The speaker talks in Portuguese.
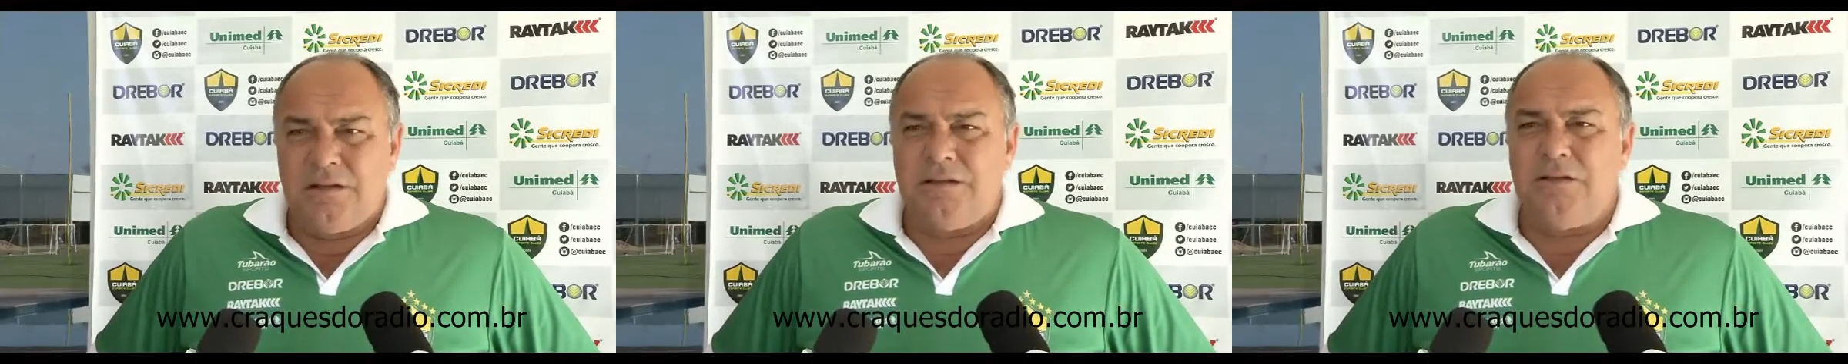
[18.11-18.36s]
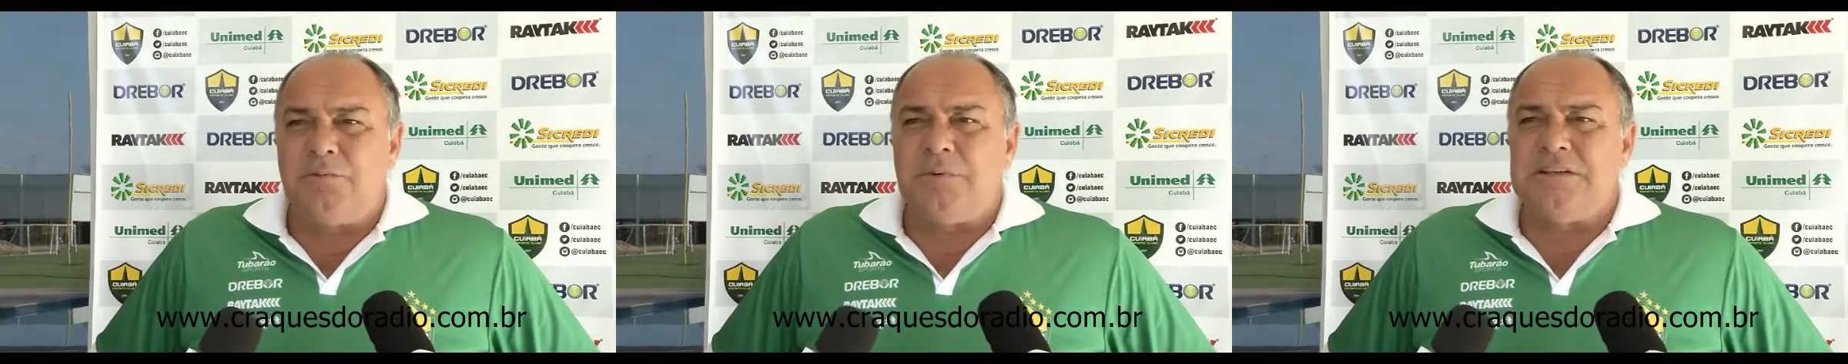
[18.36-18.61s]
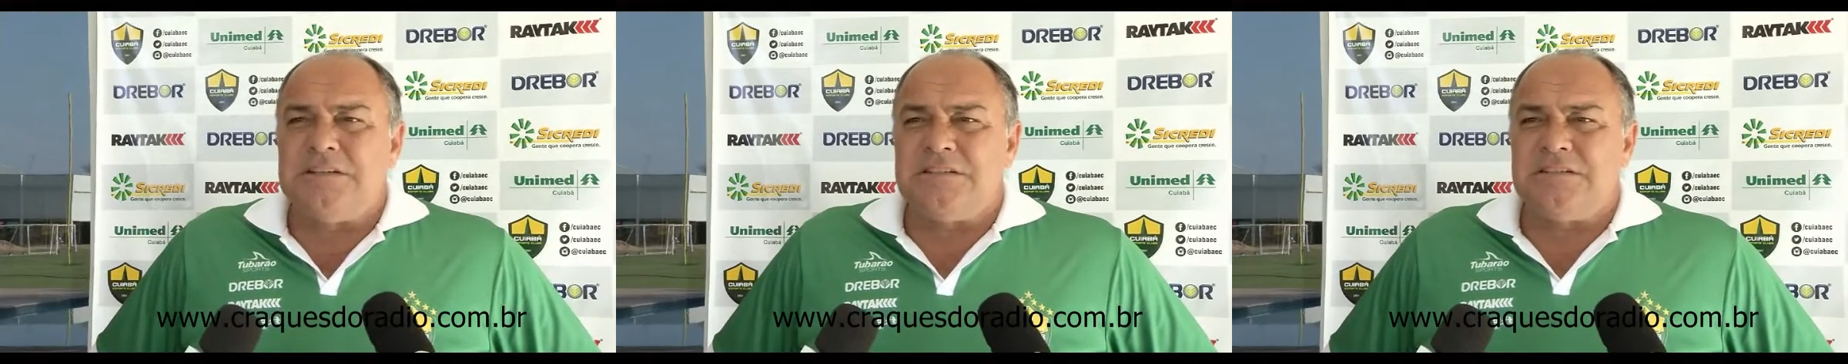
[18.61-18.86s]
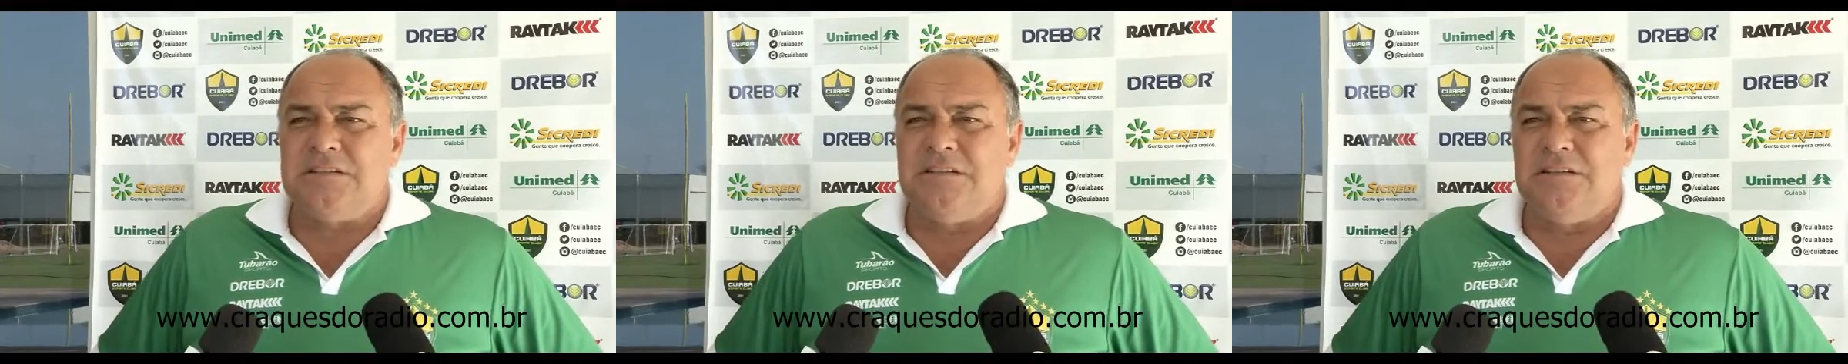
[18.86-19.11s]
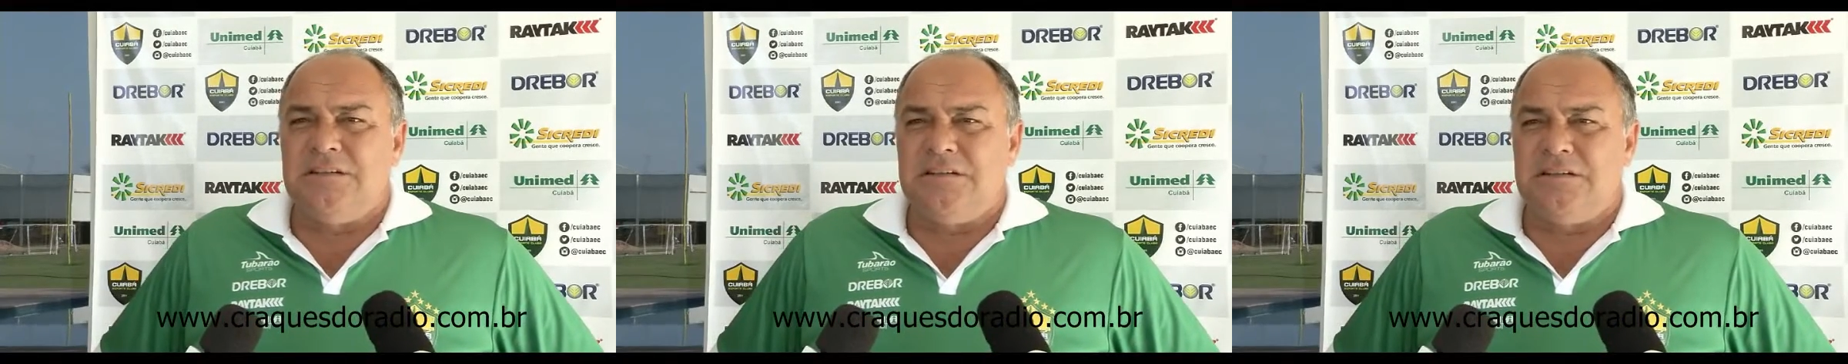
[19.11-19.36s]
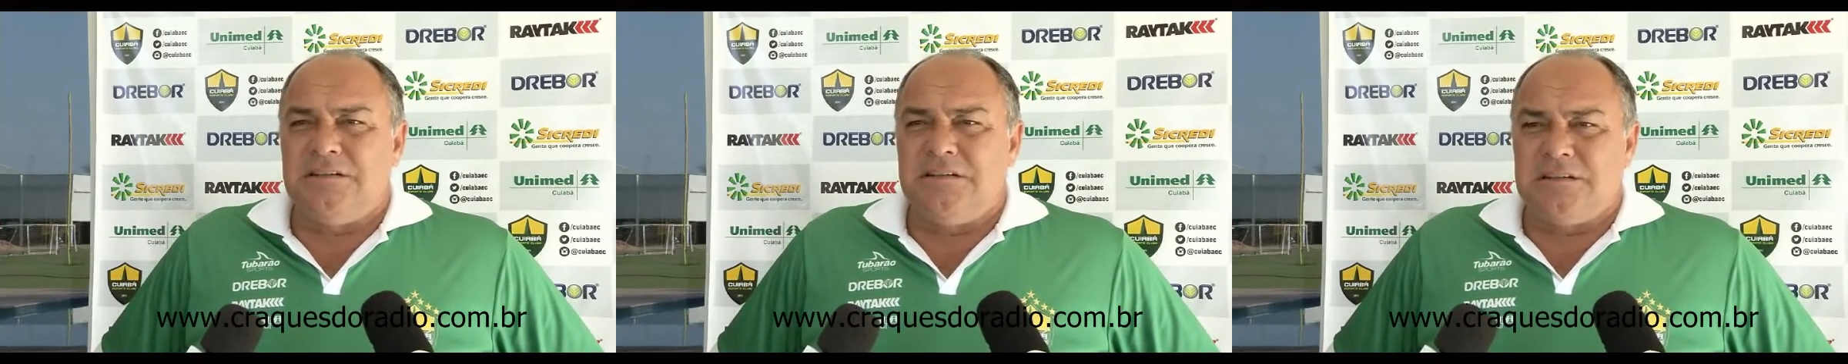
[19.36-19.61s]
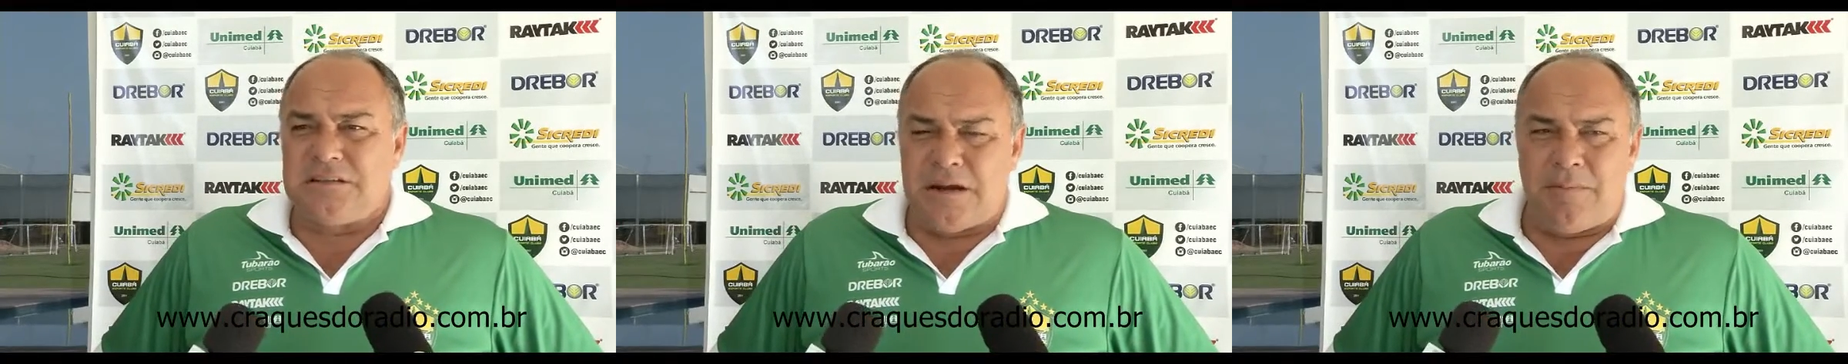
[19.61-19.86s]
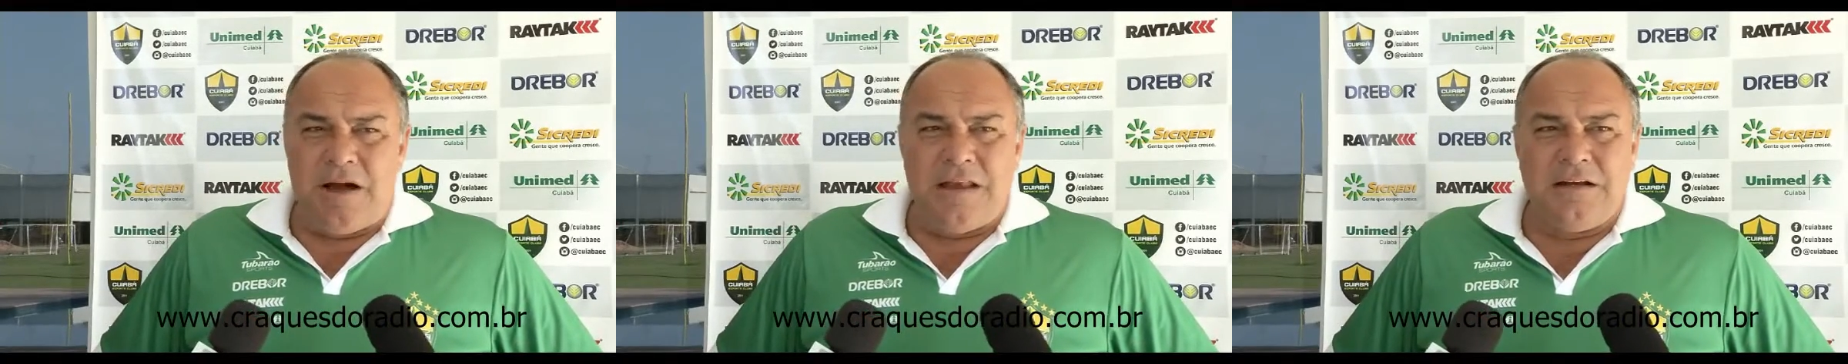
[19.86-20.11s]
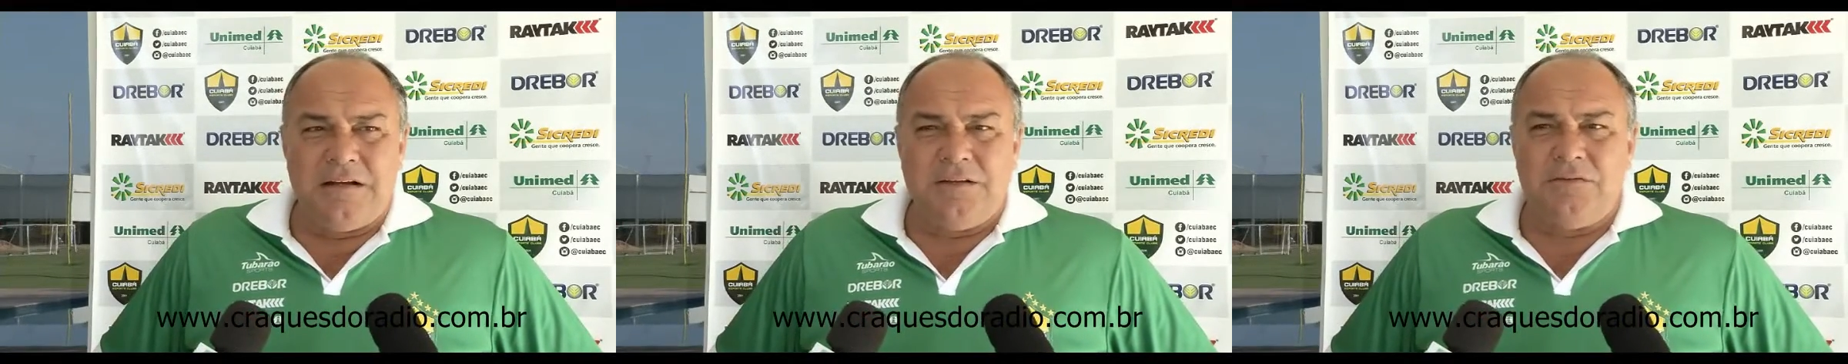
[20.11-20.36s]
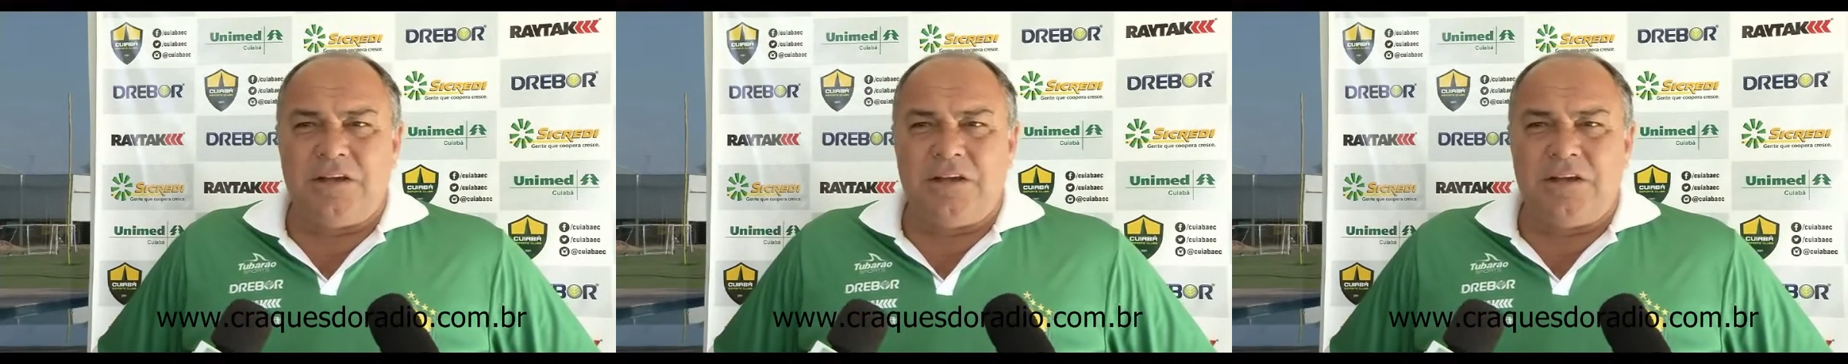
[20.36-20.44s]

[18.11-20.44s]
deu para a gente ir trabalhando,